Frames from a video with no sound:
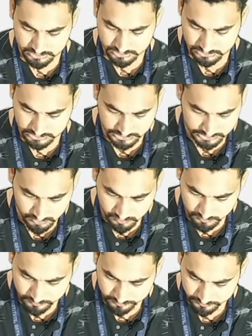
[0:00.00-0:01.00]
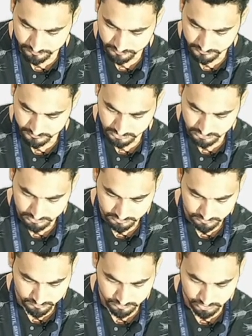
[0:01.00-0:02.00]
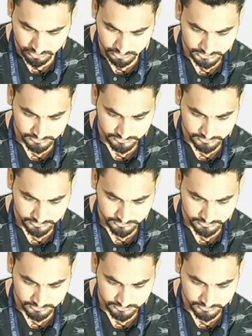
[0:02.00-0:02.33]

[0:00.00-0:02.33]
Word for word: लिख रहा हूँ मोहन